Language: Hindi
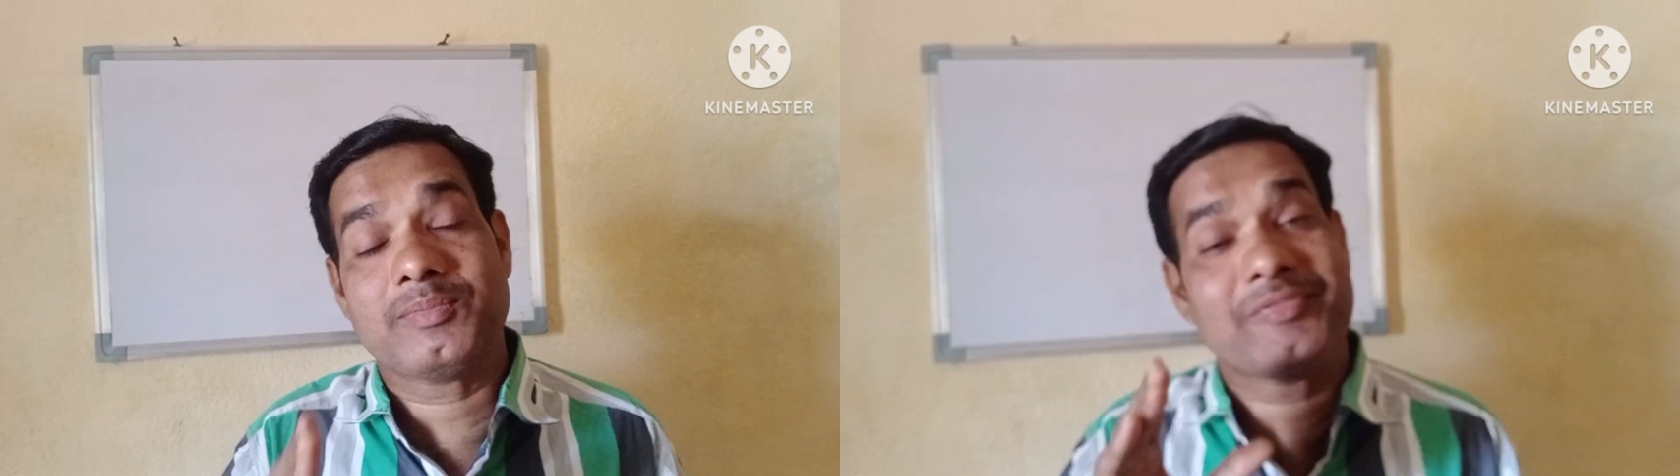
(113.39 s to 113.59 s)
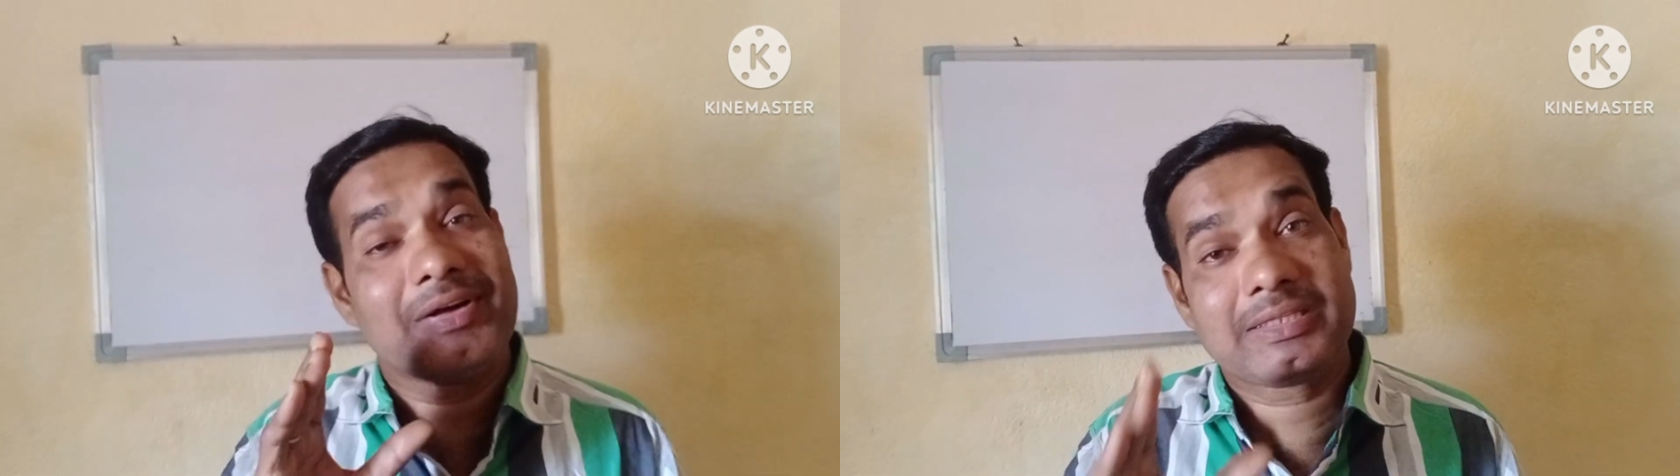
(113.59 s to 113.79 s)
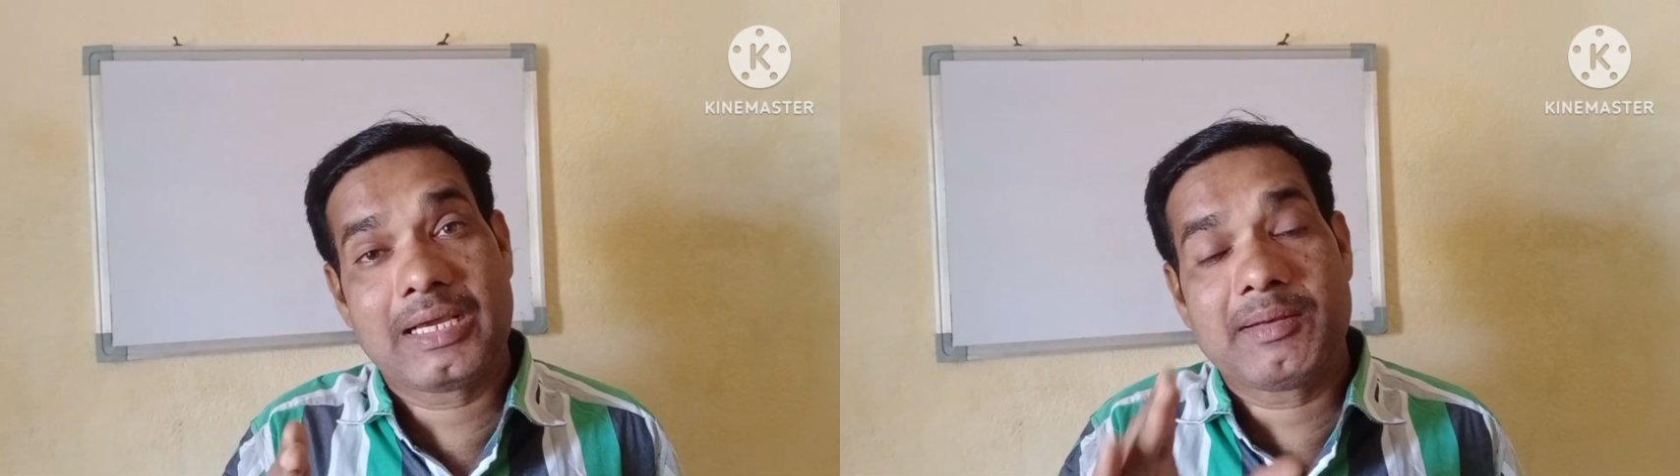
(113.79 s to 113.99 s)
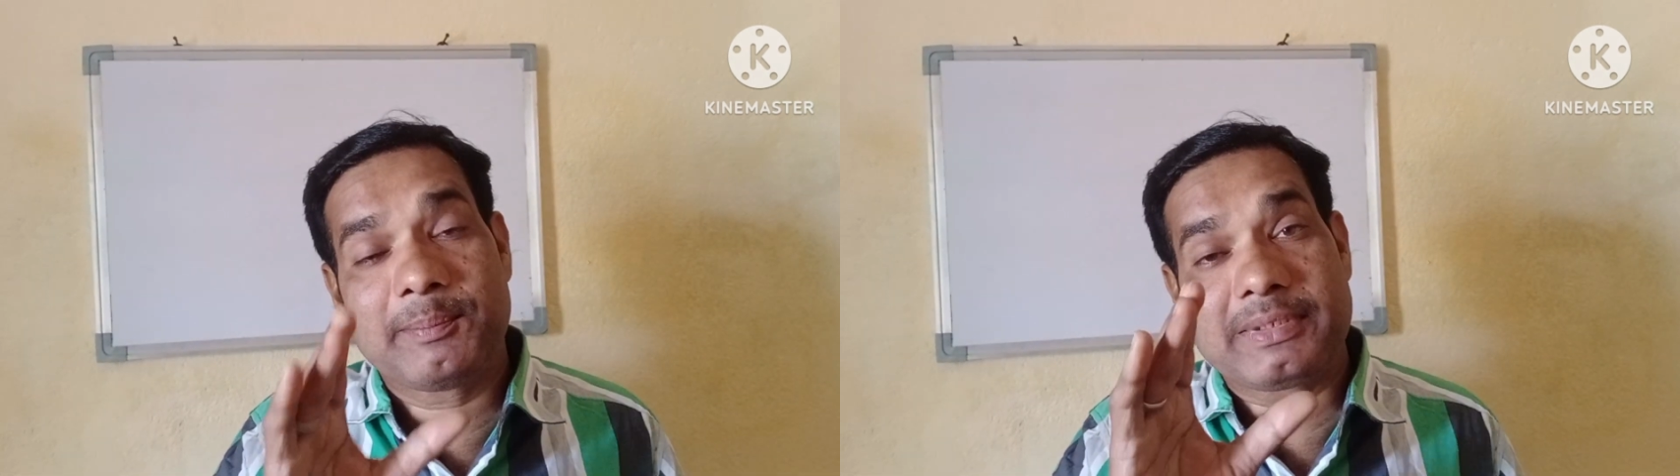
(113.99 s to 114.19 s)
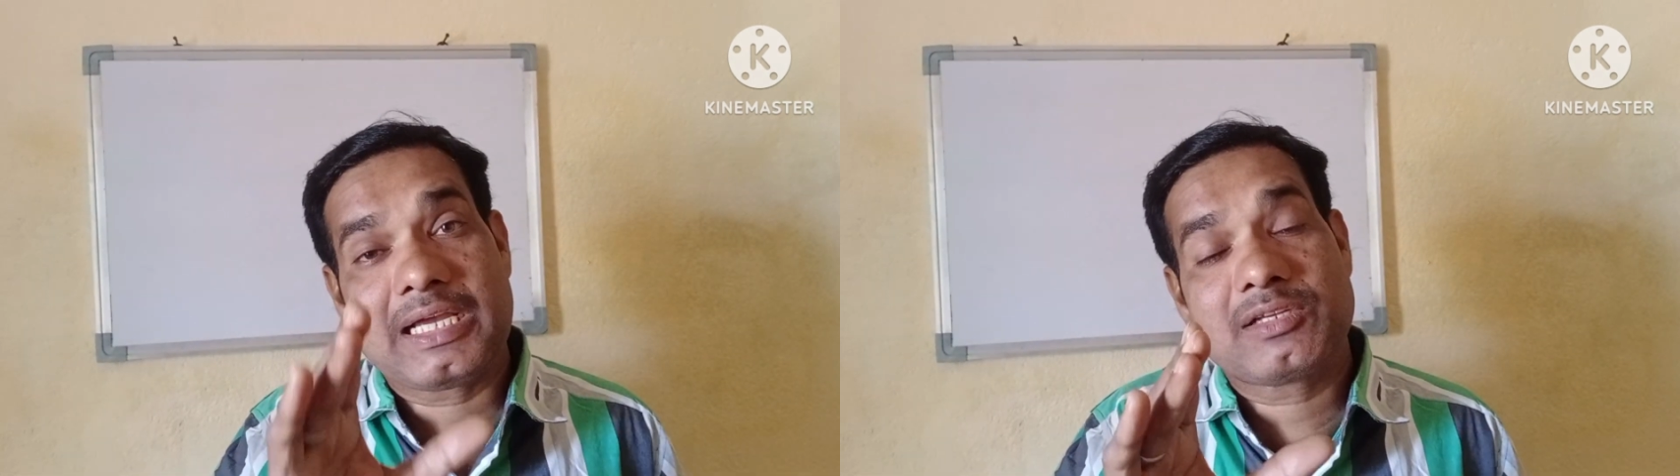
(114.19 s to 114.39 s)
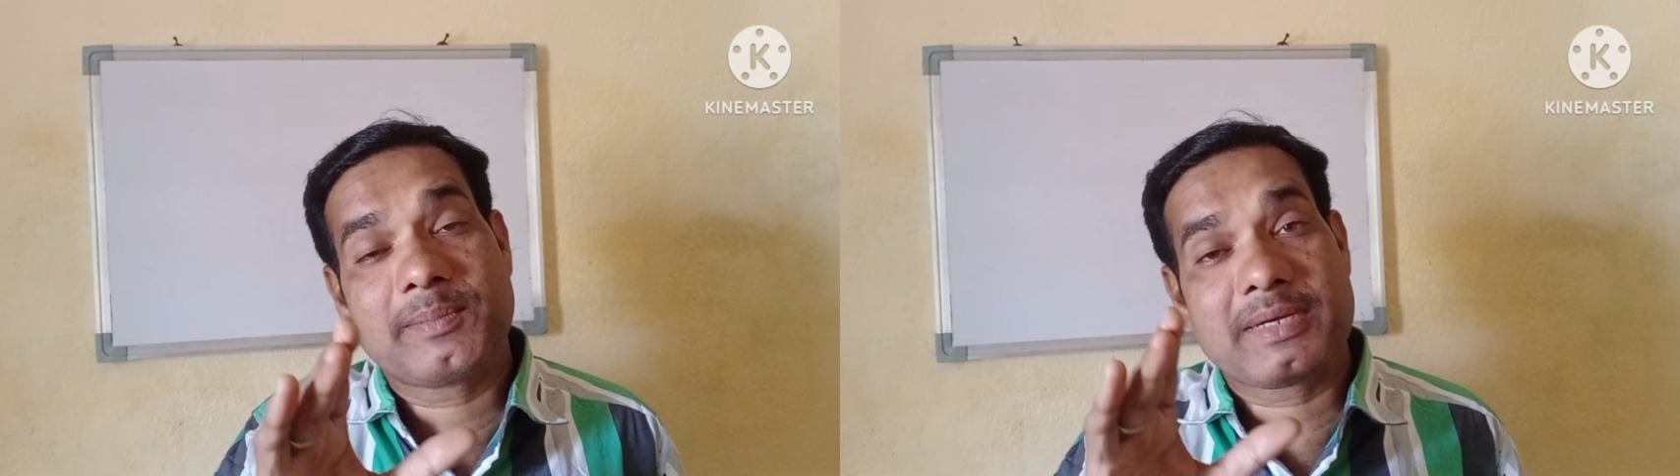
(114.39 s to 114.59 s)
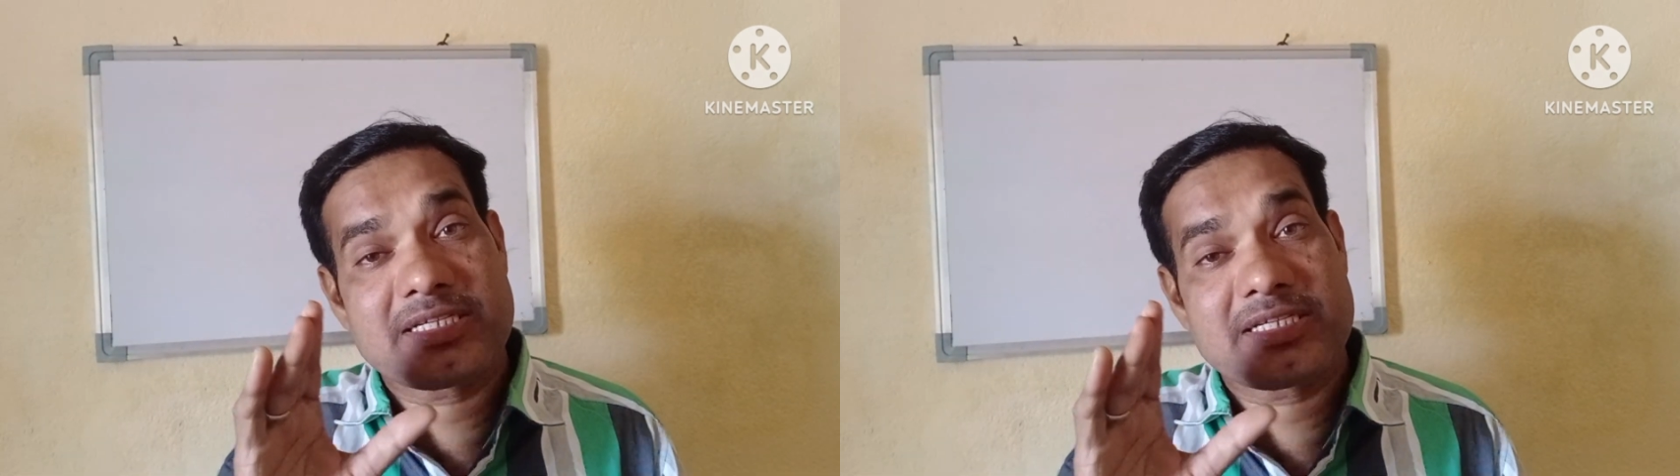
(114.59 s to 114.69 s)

बनाते हैं पचास रुपये की